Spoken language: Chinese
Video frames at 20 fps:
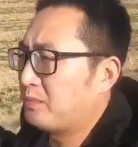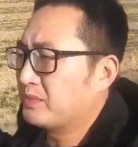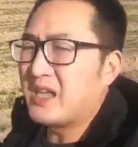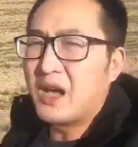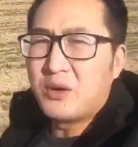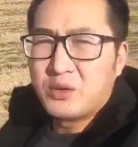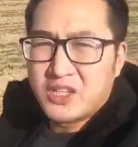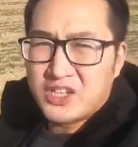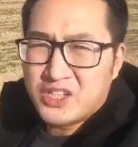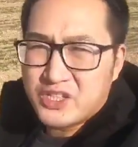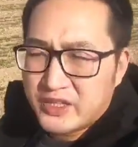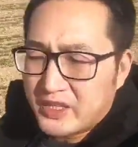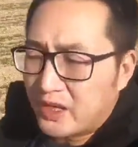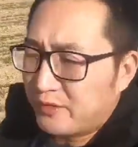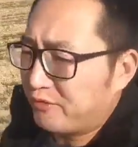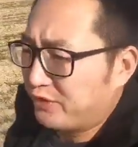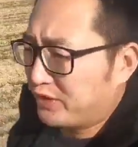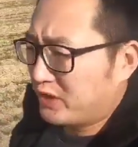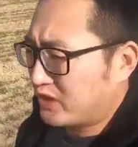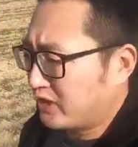在我的视野
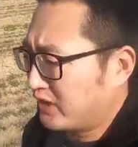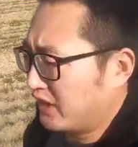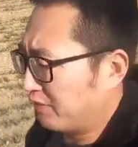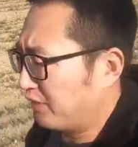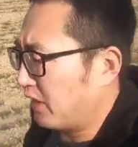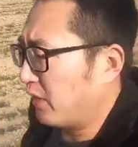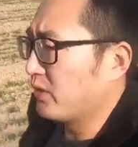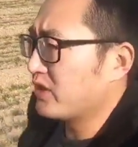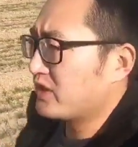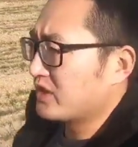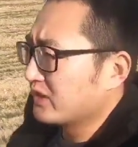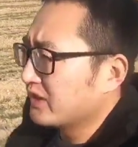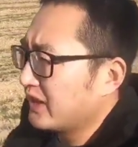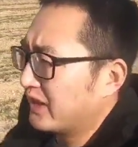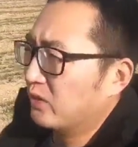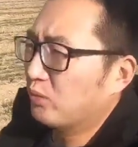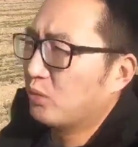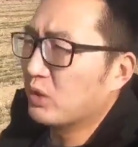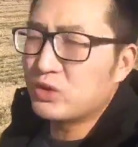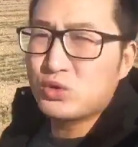视野范围之内，
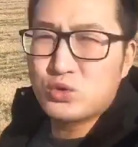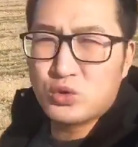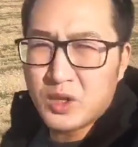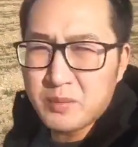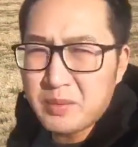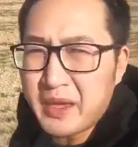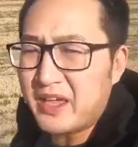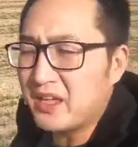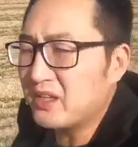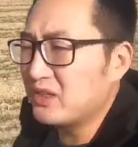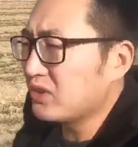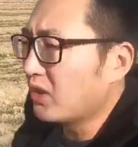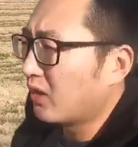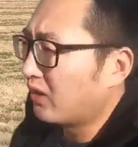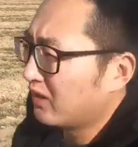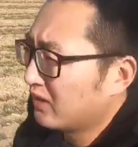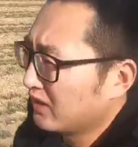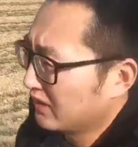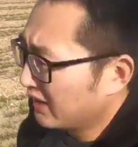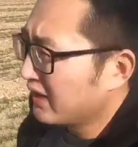我随便一叫，
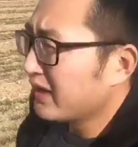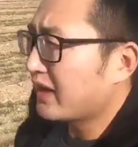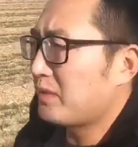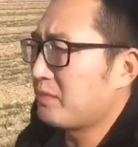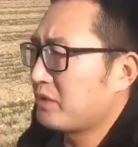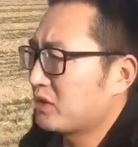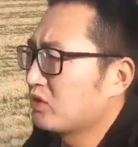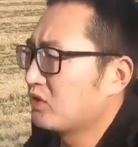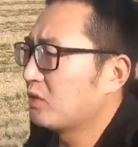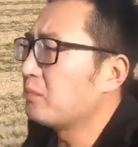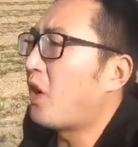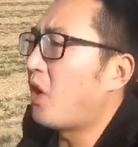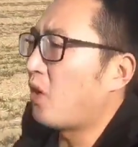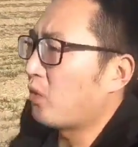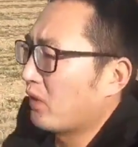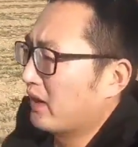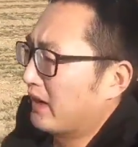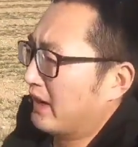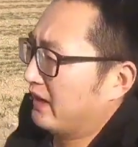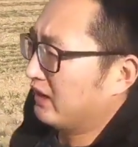黑米都能跑过
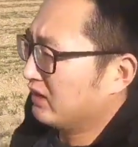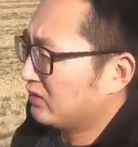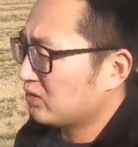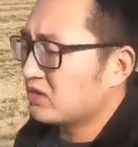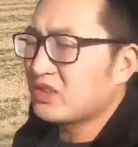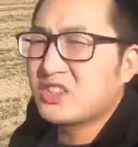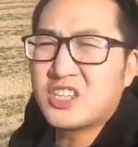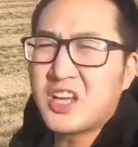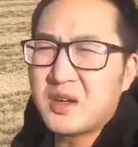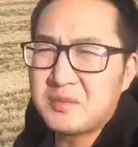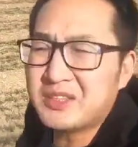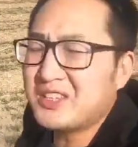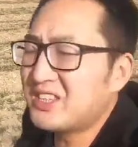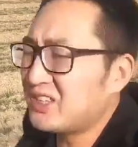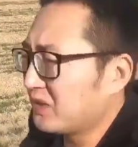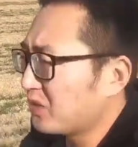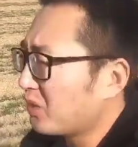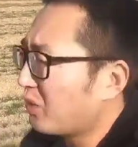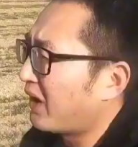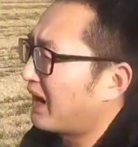来，就是特别
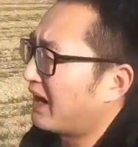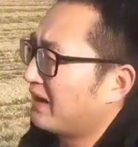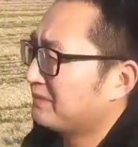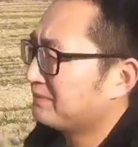听话。